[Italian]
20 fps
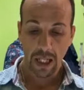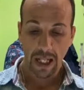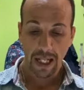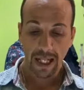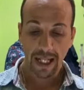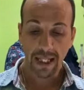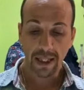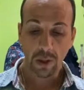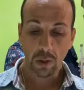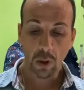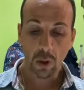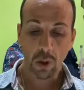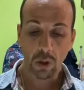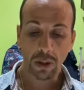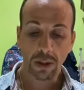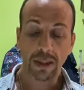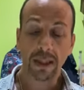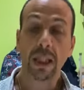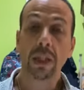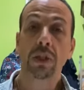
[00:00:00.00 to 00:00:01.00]
e
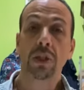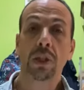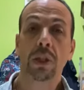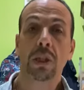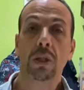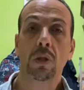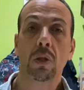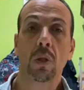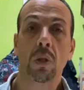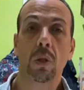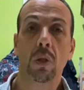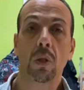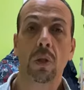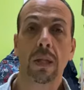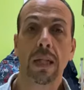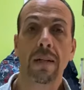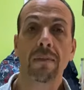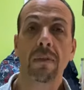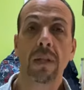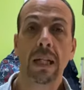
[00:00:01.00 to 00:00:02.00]
noi del circolo
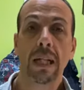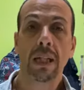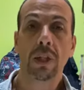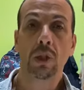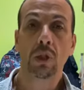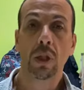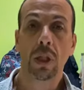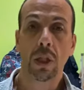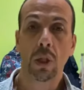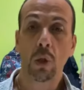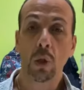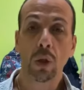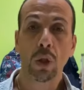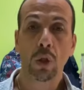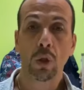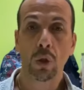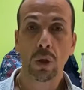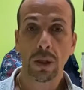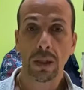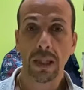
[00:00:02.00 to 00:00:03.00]
La Vlece lo
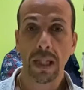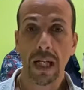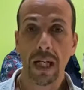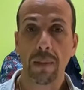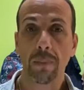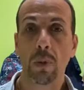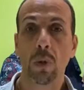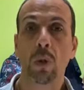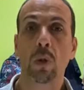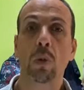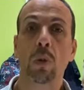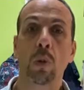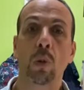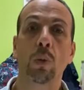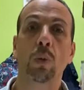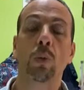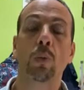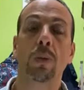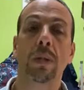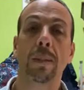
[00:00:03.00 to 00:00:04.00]
ricordiamo
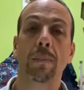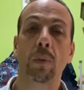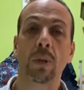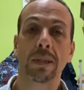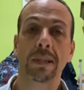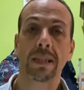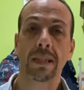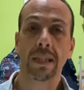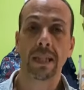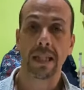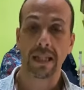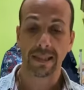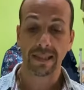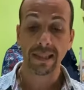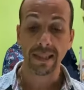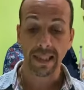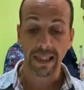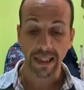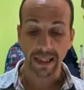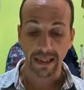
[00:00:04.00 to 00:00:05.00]
con una poesia
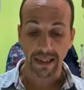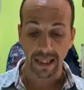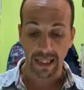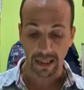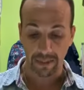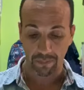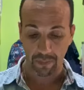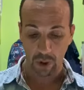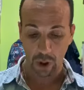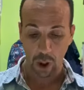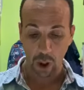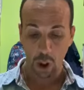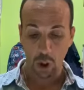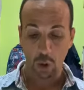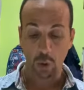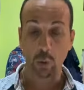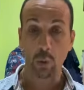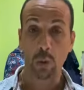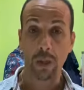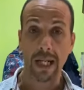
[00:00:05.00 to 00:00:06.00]
scritta
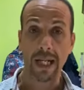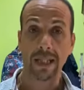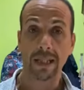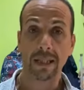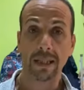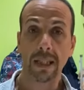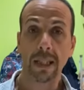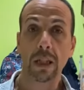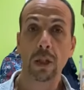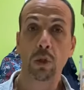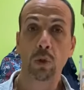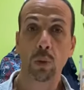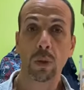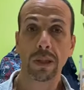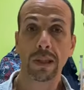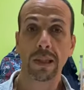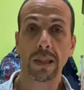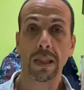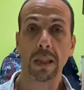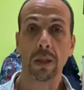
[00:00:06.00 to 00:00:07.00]
durante il suo
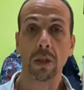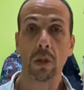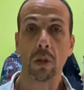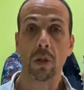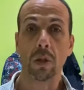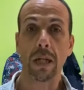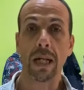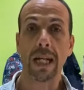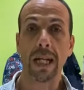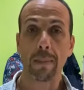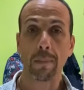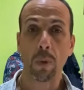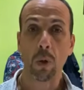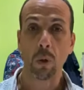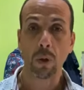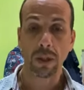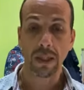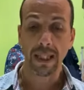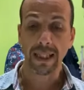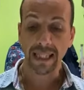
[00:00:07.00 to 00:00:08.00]
esilio alla
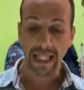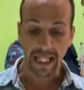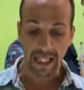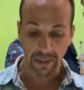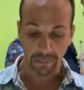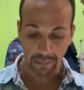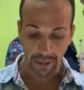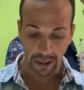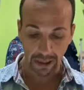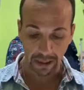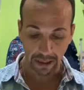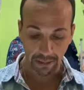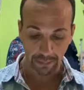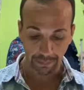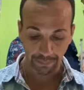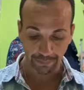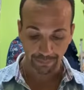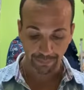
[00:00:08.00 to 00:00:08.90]
moglie Carmen.